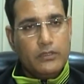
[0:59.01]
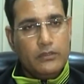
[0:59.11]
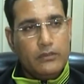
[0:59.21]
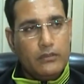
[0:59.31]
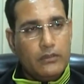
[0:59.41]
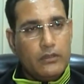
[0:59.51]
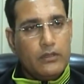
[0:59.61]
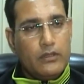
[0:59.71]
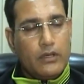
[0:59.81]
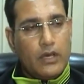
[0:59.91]
ने
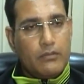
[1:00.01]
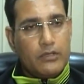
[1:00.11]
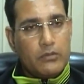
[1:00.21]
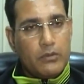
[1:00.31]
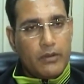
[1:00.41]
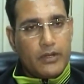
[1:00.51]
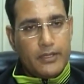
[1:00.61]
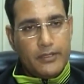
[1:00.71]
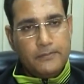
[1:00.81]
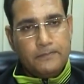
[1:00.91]
अभद्र व्यवहार
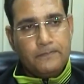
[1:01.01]
किया